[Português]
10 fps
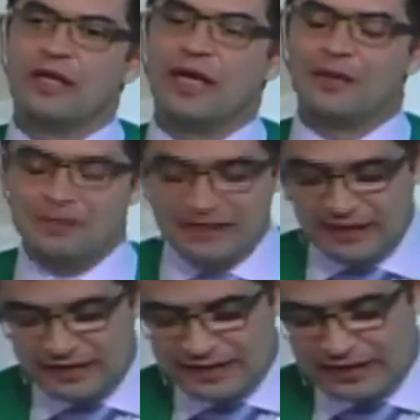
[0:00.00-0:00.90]
a
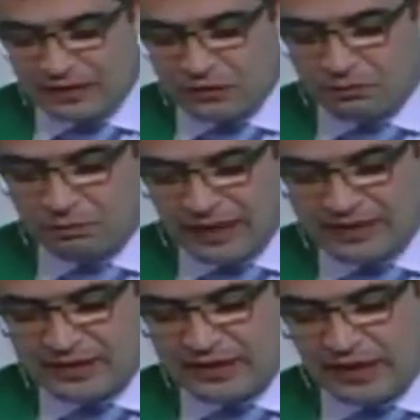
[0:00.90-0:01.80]
abstenção
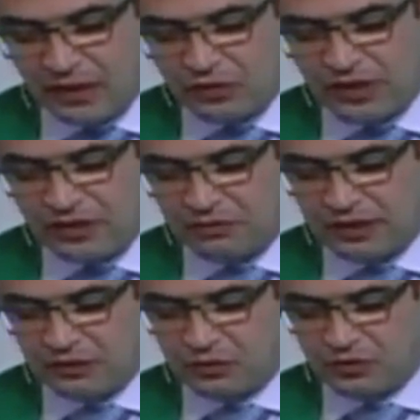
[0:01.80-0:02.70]
parcial de
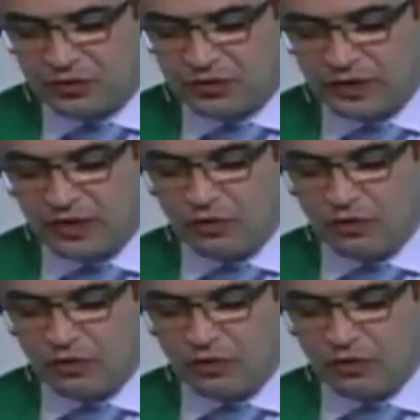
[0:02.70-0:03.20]
alimentos